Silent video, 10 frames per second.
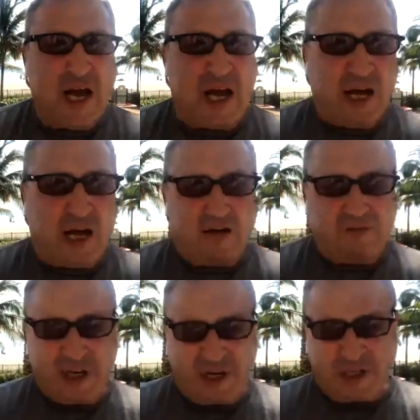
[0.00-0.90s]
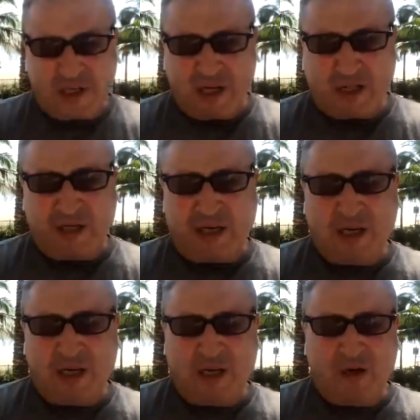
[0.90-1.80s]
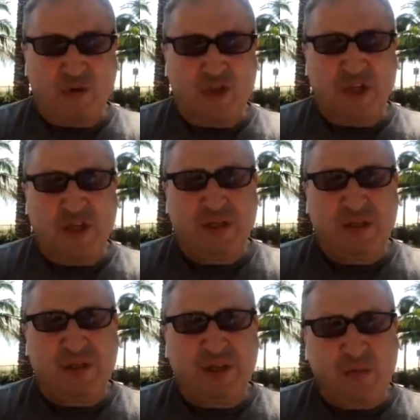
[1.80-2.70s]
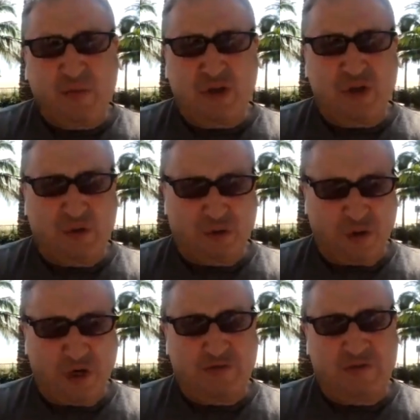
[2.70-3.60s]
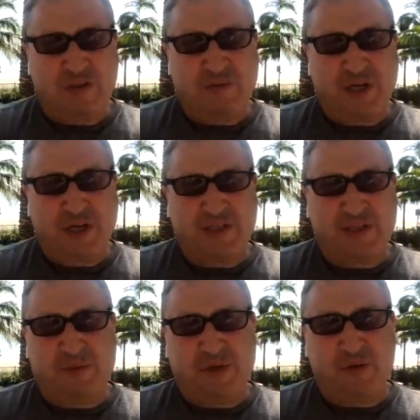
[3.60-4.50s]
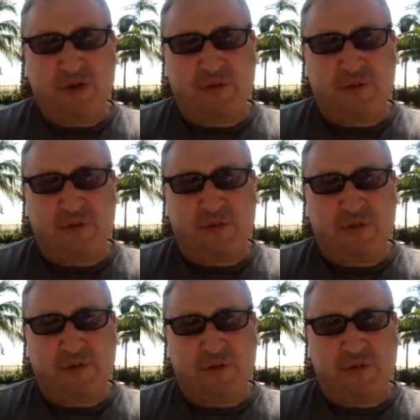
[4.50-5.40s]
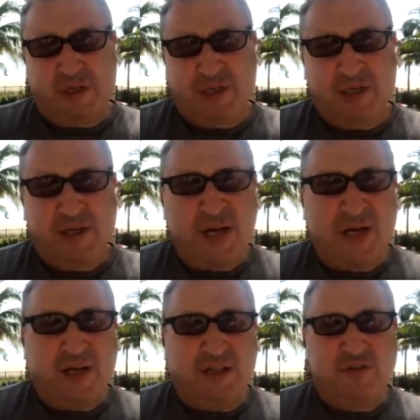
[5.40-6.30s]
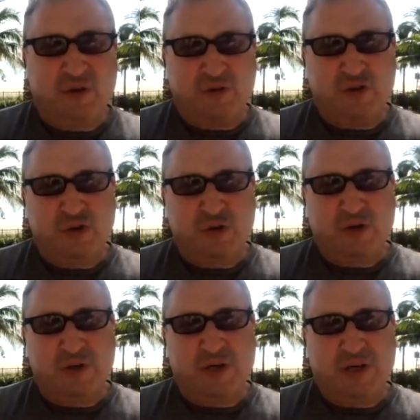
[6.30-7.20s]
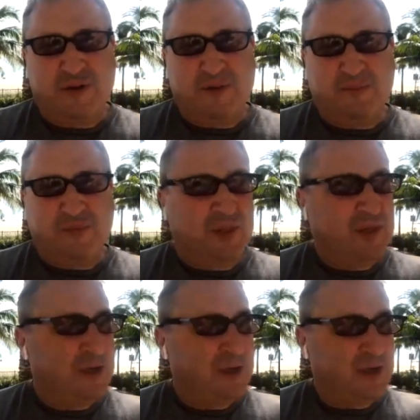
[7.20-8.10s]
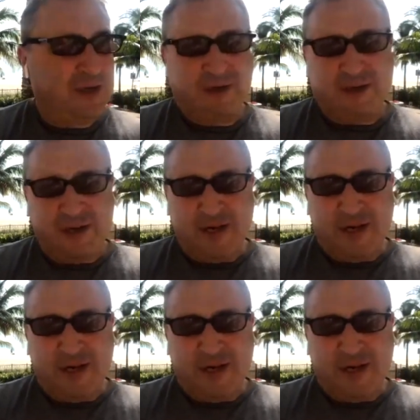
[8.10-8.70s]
а в-третьих, это оружие не может конкурировать с американским оружием. Это, это все равно, что э, э,